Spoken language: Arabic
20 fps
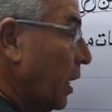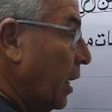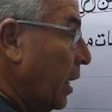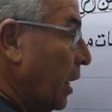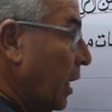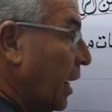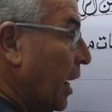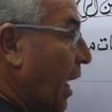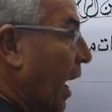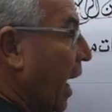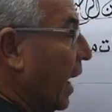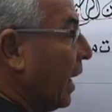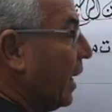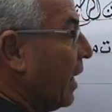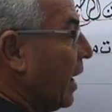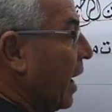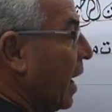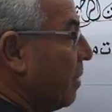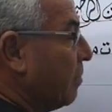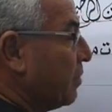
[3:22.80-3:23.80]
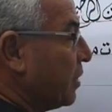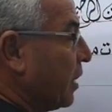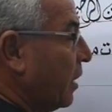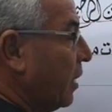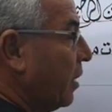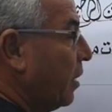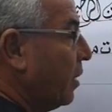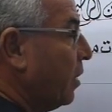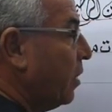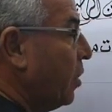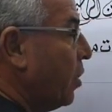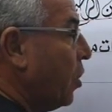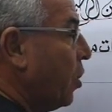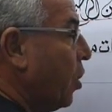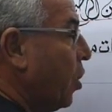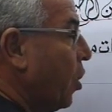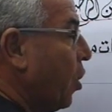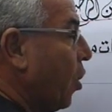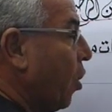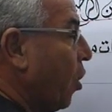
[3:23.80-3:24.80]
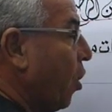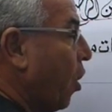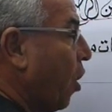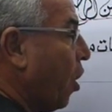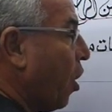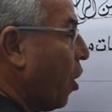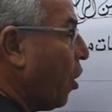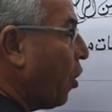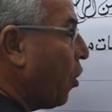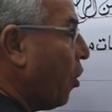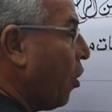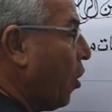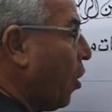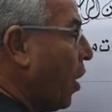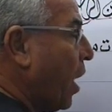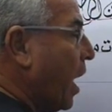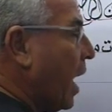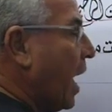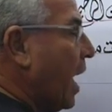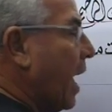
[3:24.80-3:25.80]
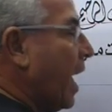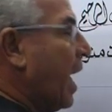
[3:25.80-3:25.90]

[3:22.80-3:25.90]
اللي عليه همزه قرا